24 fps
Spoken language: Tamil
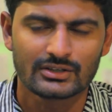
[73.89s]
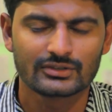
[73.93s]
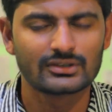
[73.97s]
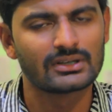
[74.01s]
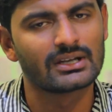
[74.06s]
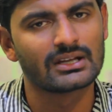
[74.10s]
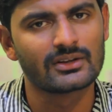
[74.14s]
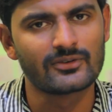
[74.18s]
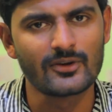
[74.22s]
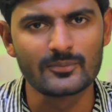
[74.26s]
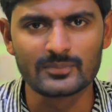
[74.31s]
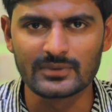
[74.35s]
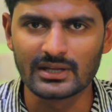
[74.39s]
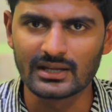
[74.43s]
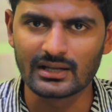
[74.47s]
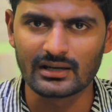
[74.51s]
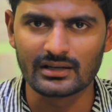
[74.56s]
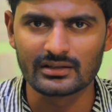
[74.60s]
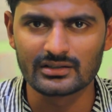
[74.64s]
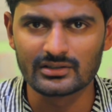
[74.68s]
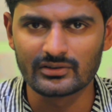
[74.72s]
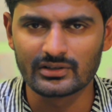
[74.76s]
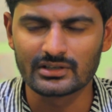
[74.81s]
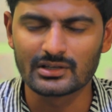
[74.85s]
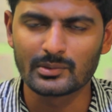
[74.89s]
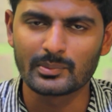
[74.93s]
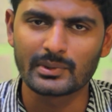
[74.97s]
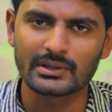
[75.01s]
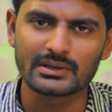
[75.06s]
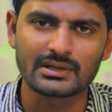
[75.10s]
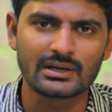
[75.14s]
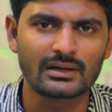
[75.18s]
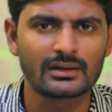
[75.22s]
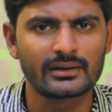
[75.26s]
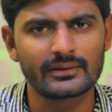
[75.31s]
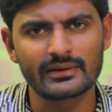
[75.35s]
ஸோ நீங்கள் ஃபிஃப்த் இயர்லேருந்து வந்து
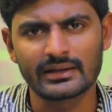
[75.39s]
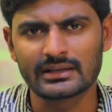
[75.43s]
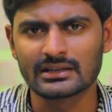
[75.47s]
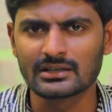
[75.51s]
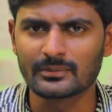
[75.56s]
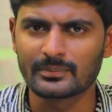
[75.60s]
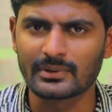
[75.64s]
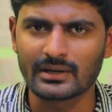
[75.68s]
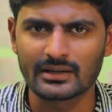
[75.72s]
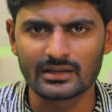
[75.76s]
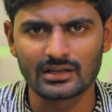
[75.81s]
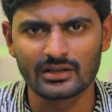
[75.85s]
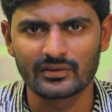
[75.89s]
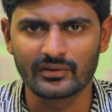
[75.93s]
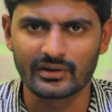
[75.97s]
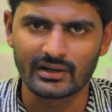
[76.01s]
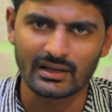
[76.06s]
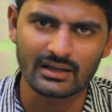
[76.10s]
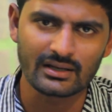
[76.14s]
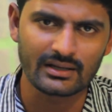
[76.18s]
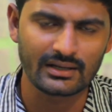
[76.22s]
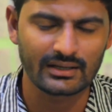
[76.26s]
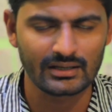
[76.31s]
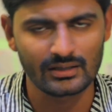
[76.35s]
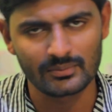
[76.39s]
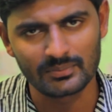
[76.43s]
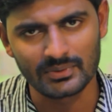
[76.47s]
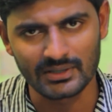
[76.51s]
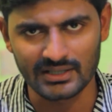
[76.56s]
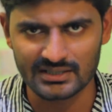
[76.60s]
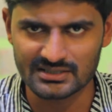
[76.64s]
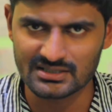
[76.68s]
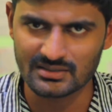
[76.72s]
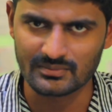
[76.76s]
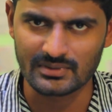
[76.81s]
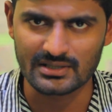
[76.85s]
பார்த்தீங்கன்னா எந்த படத்துக்கு வேணால் நீங்கள்
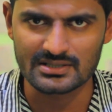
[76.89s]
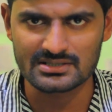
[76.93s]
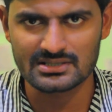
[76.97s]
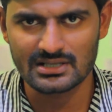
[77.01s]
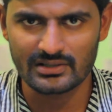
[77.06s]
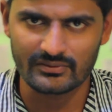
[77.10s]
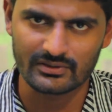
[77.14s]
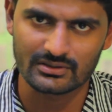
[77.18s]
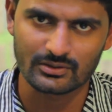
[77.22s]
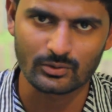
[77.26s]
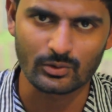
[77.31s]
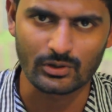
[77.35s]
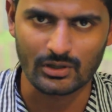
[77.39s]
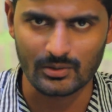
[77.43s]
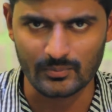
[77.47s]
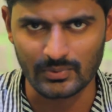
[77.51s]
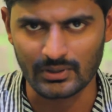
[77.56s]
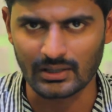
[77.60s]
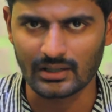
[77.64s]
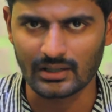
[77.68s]
ப்ரொடக்ஷன் மேனேஜராக வந்து ஒர்க்